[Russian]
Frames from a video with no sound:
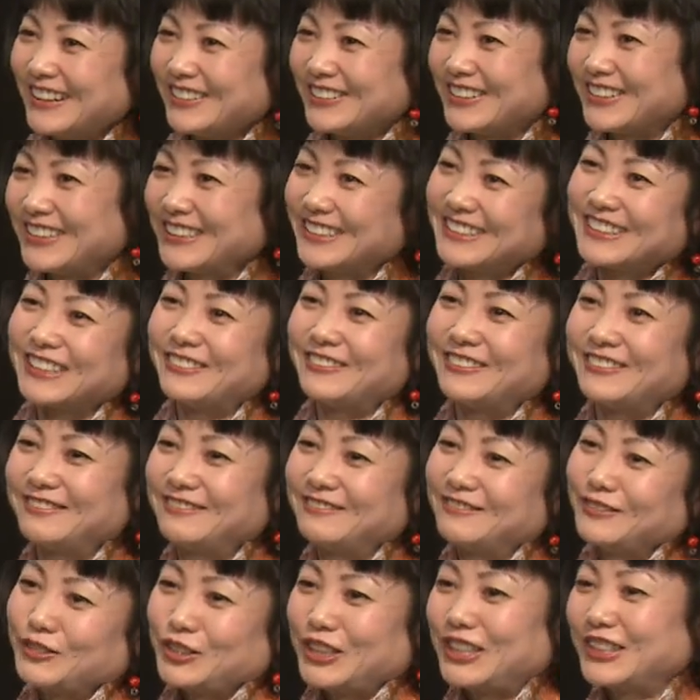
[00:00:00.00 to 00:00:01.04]
поэтому
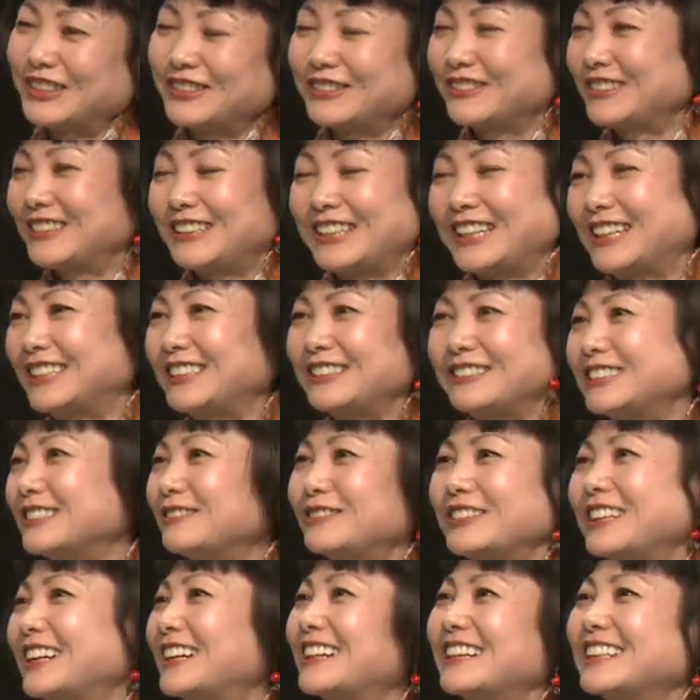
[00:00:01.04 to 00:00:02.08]
нет я не
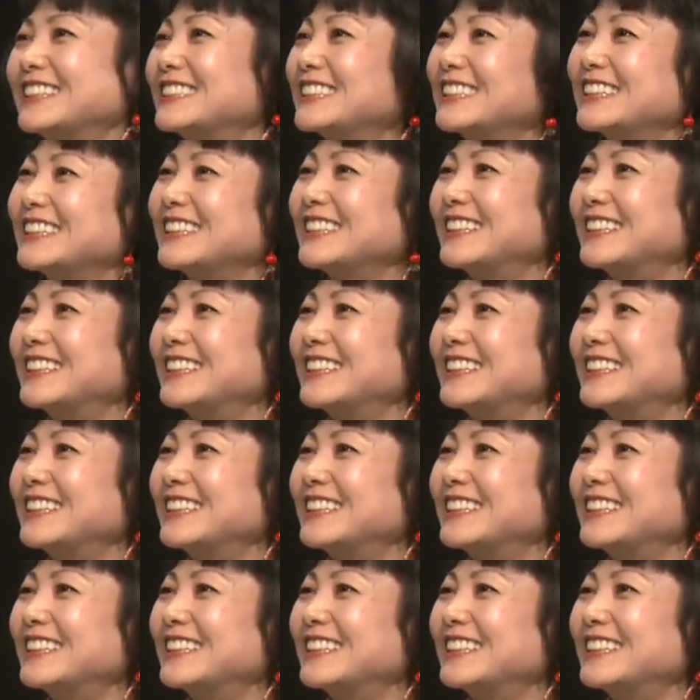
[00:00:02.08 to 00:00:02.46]
удивлялась